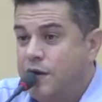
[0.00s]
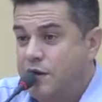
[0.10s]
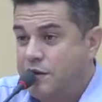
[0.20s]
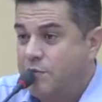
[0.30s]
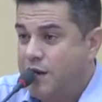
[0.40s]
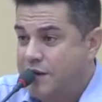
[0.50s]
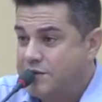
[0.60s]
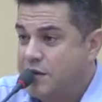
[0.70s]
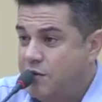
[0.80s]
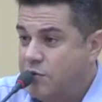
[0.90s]
e também
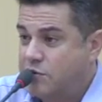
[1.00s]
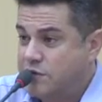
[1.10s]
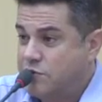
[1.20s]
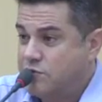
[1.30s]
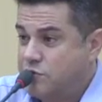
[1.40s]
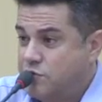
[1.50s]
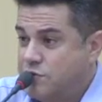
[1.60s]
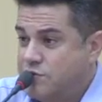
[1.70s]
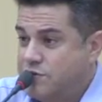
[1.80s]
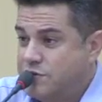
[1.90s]
essa inclusão de
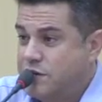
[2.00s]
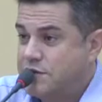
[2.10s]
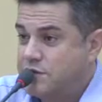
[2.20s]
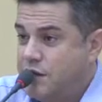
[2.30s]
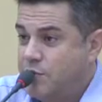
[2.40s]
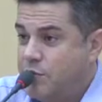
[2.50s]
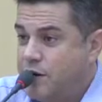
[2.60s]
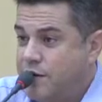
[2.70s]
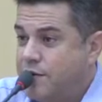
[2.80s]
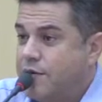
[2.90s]
todos vocês, né,
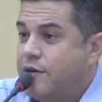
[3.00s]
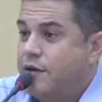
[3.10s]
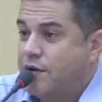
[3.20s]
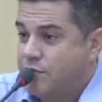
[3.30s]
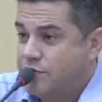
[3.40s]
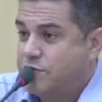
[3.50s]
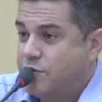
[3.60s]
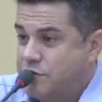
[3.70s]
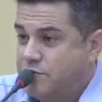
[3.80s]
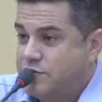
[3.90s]
Bugrinho? De
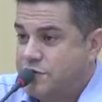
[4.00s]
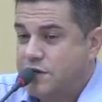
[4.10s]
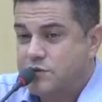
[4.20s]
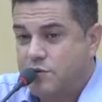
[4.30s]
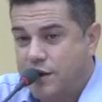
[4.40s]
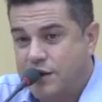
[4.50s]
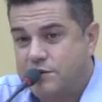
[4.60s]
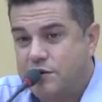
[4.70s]
todos vocês com relação